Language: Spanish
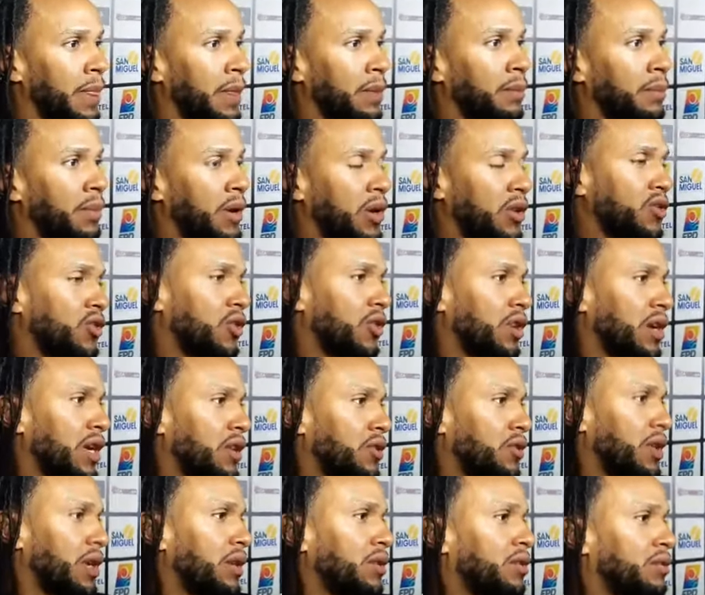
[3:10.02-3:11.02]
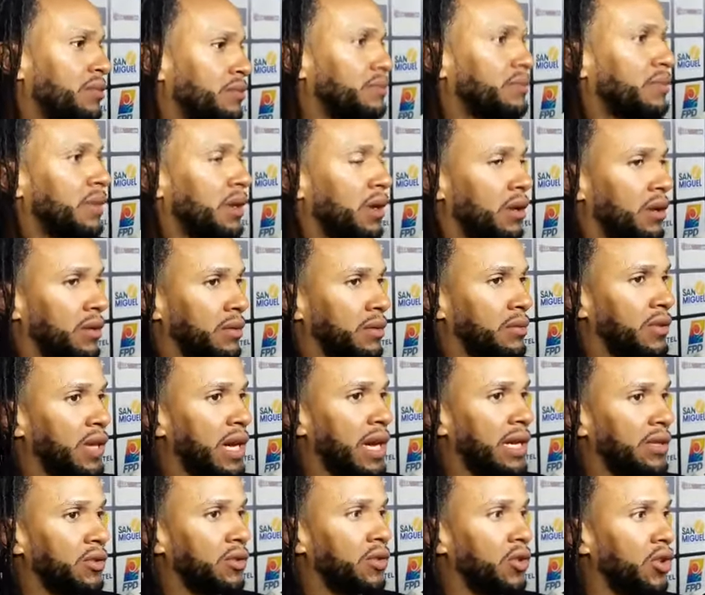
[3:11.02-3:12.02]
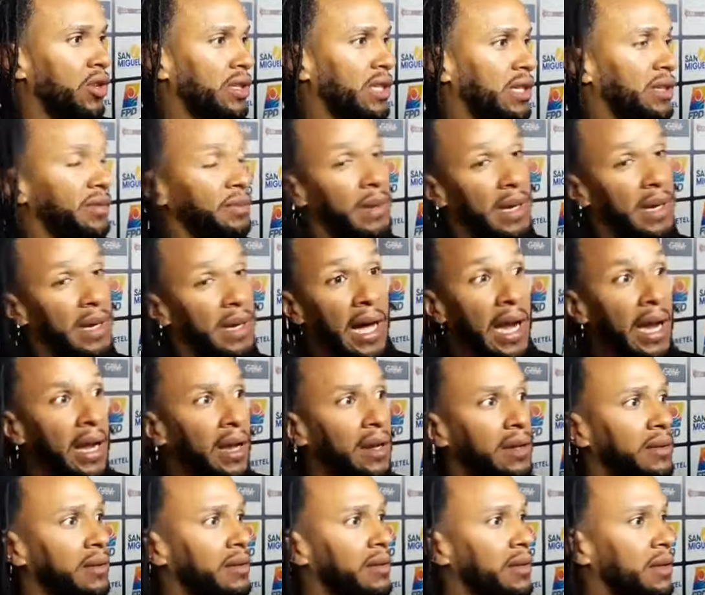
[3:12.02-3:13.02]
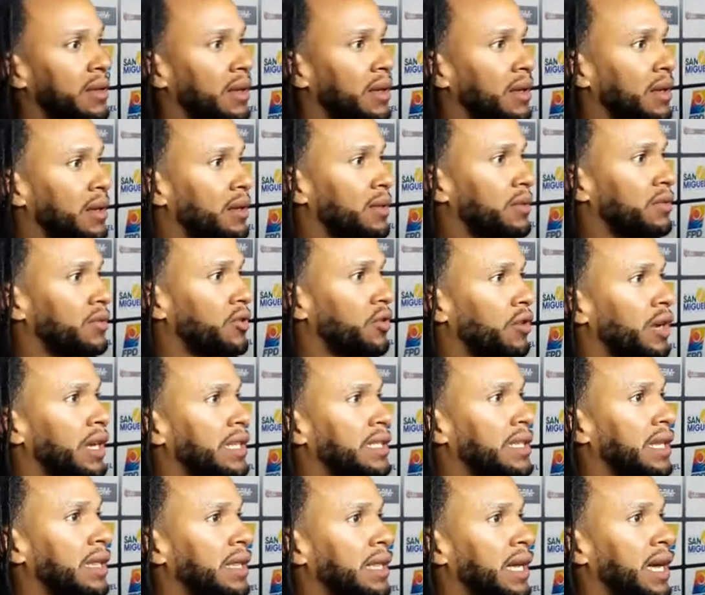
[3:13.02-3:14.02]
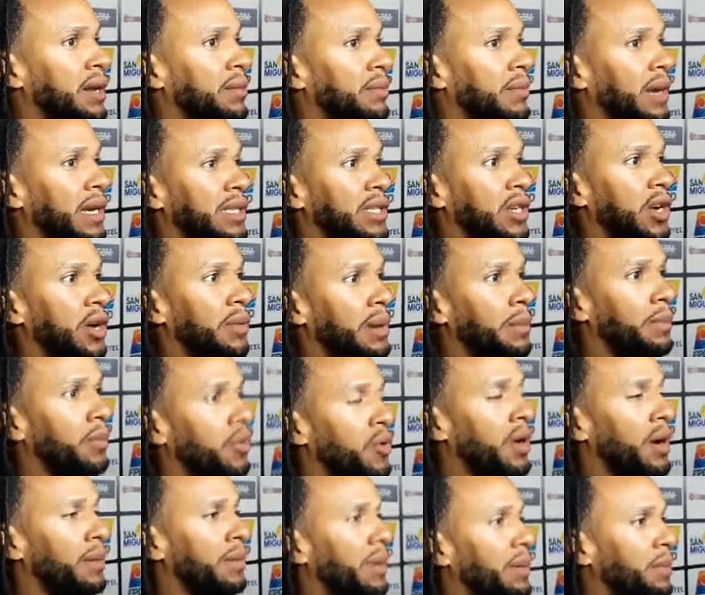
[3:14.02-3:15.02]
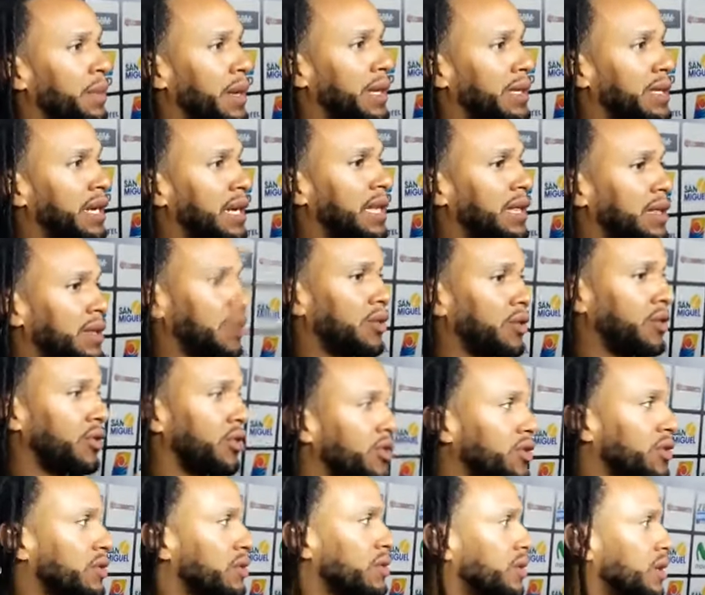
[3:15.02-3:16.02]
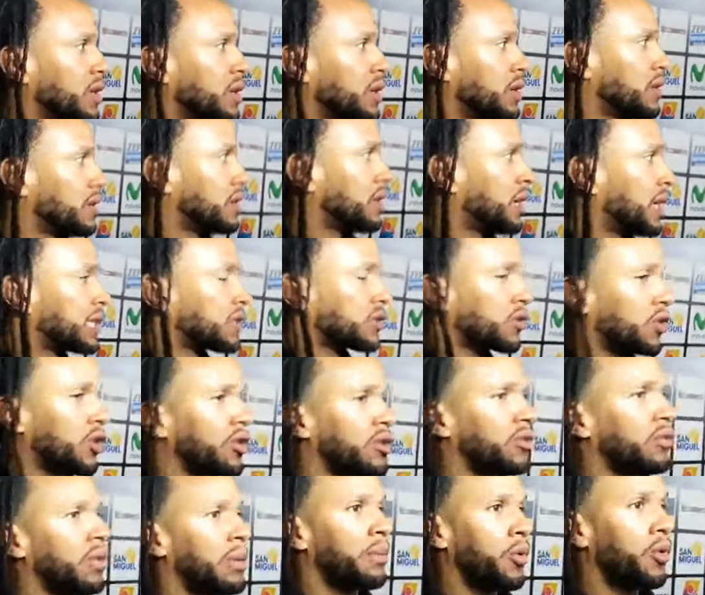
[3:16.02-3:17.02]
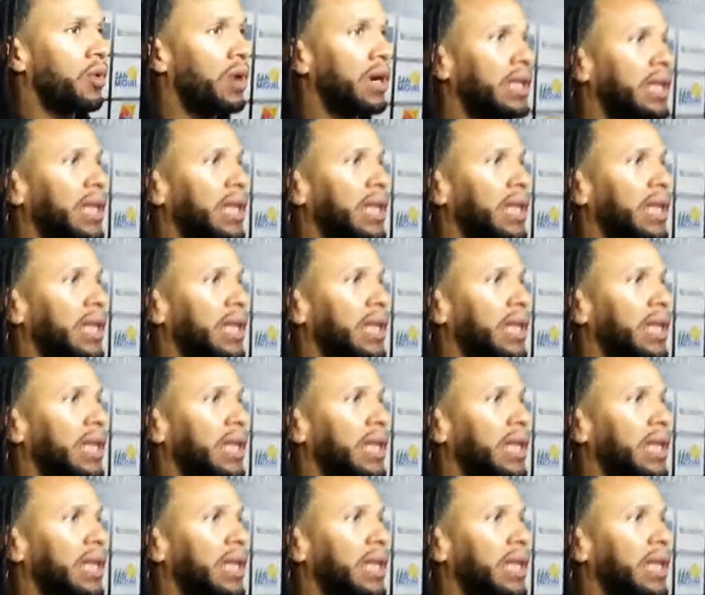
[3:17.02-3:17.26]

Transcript: Pero eso es lo que yo digo. O sea, son cosas, penal, yo voy a saltar, Machado me empuja, me empresan entre los dos, Scott lo empujan